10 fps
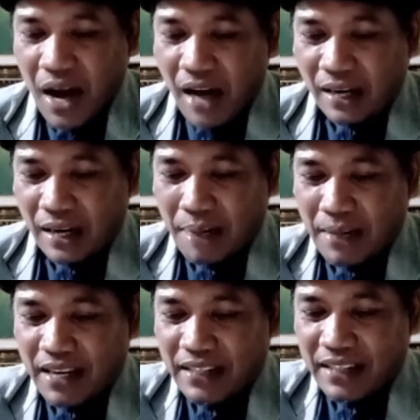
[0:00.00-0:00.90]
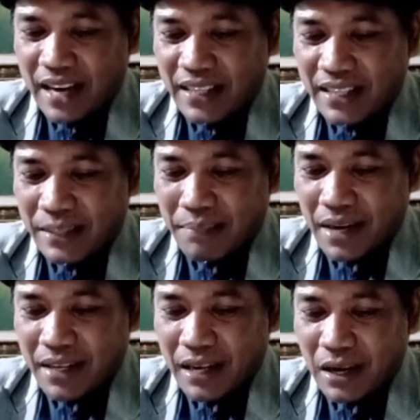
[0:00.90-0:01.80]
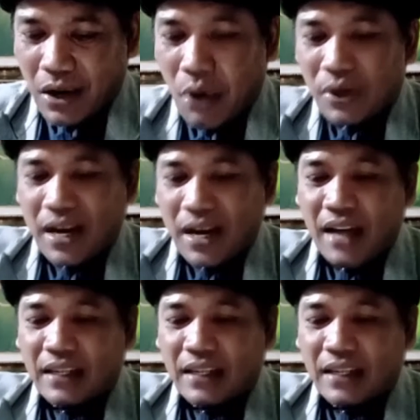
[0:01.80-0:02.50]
Ramadan kali ini menggelora